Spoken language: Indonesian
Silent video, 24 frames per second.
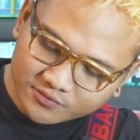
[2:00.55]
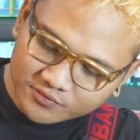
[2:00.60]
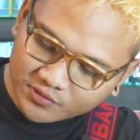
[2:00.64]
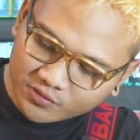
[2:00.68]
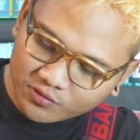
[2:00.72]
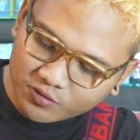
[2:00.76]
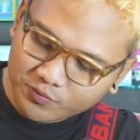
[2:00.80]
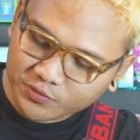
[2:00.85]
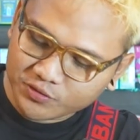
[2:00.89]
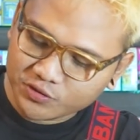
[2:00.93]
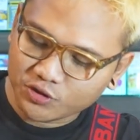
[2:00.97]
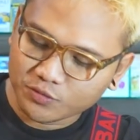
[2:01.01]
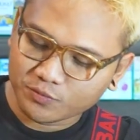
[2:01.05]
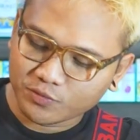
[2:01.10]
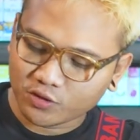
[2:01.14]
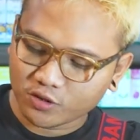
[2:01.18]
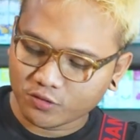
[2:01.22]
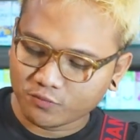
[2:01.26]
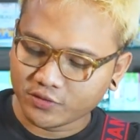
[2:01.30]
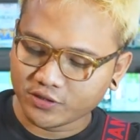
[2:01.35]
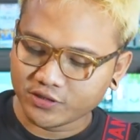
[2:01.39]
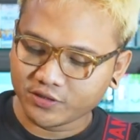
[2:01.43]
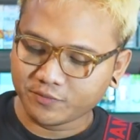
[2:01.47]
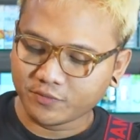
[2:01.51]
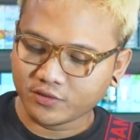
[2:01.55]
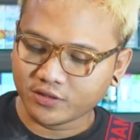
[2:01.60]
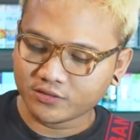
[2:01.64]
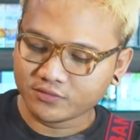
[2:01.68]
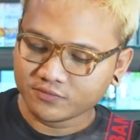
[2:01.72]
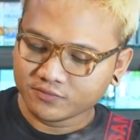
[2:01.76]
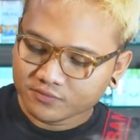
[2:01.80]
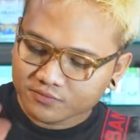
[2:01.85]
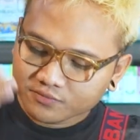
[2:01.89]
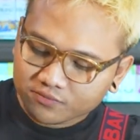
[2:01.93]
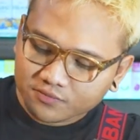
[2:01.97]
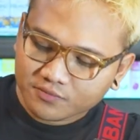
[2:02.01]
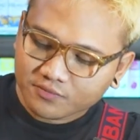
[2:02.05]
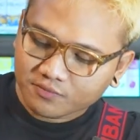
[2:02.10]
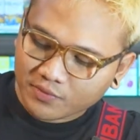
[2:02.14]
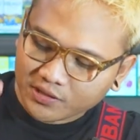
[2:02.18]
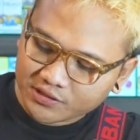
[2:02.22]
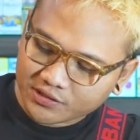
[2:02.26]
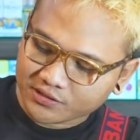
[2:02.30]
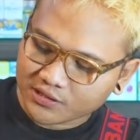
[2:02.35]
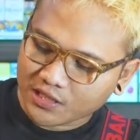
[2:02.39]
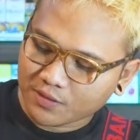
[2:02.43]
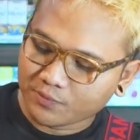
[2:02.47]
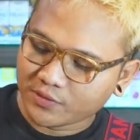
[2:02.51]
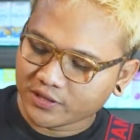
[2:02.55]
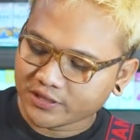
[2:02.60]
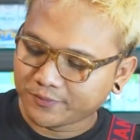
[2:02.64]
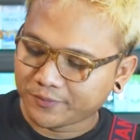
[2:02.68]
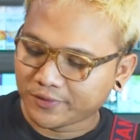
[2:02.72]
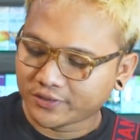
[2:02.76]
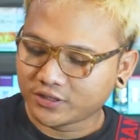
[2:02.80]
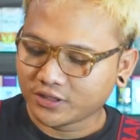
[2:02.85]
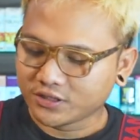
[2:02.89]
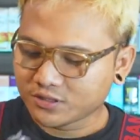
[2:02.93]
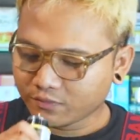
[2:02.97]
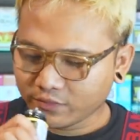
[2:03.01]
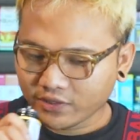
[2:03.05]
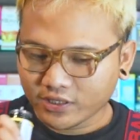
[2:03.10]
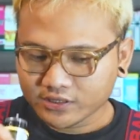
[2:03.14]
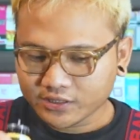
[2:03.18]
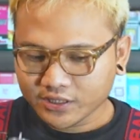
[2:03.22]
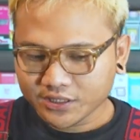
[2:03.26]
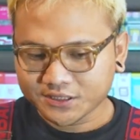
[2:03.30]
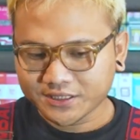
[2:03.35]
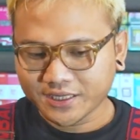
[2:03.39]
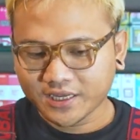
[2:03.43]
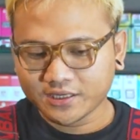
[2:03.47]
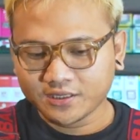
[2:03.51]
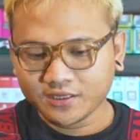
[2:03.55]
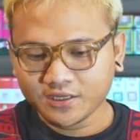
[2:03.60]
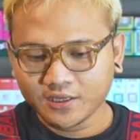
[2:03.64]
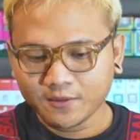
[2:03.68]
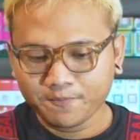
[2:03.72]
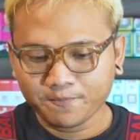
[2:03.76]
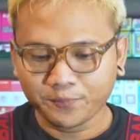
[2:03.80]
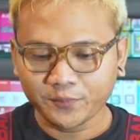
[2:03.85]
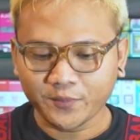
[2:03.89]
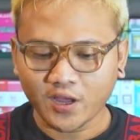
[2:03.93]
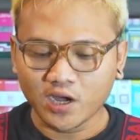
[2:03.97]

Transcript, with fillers: gue mencium aromanya emang masih sama seperti smell test tadi